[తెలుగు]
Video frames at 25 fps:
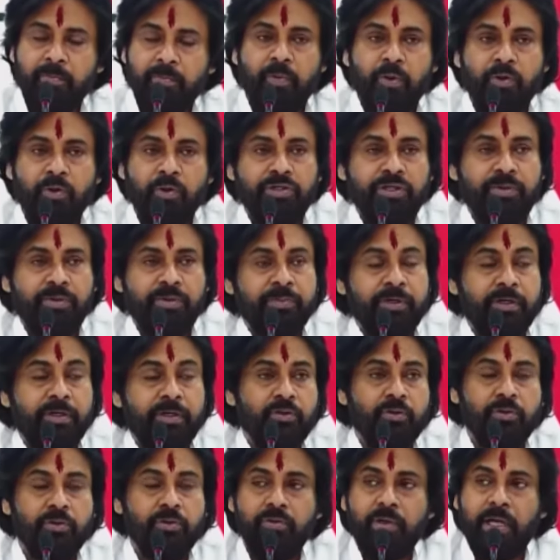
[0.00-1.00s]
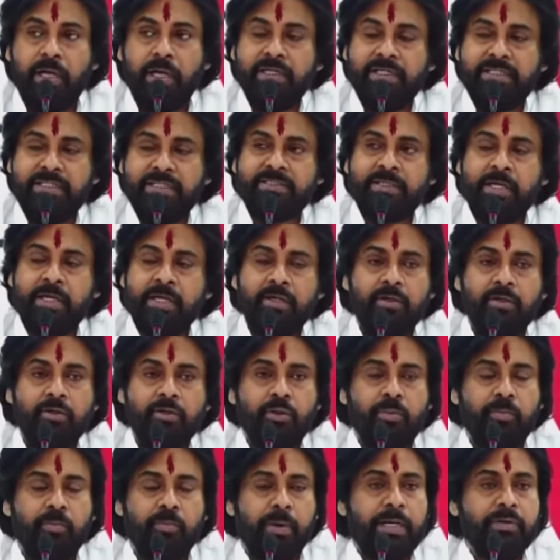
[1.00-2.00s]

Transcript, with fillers: పోటీ మీకు అన్ని స్థానాల్లో